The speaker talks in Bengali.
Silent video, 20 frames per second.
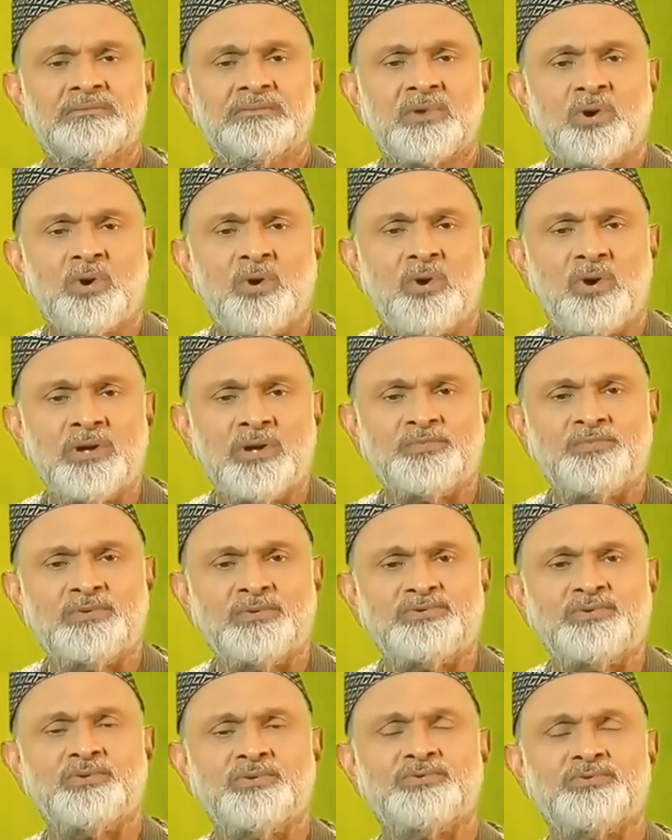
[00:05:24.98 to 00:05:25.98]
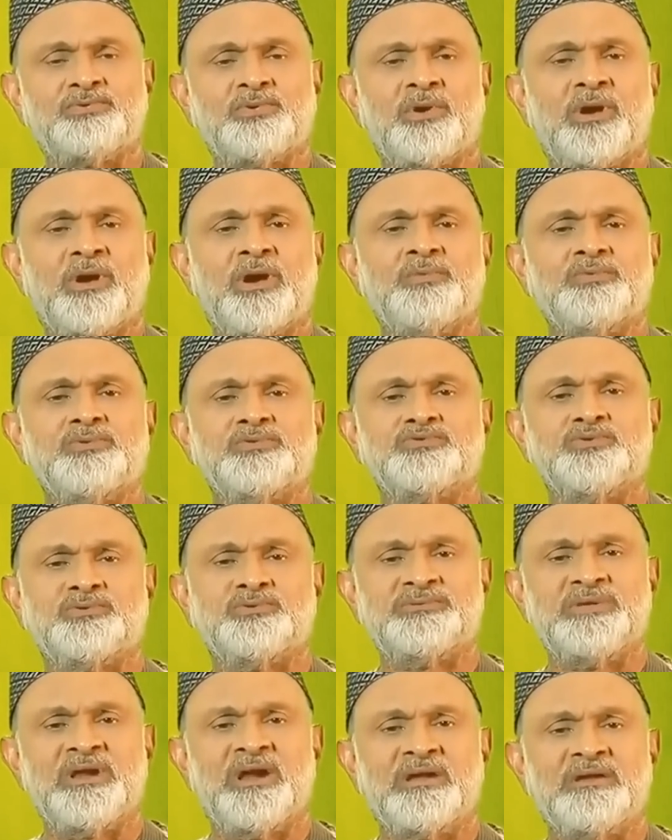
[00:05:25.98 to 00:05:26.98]
ক্ষয় প্রতিরোধ করার মতো
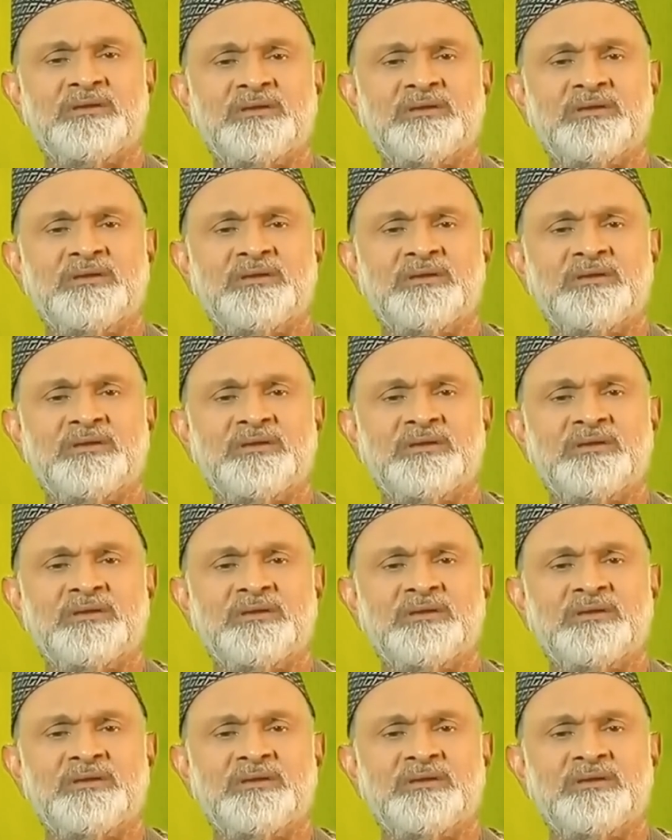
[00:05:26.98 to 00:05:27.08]
শক্তি রাখে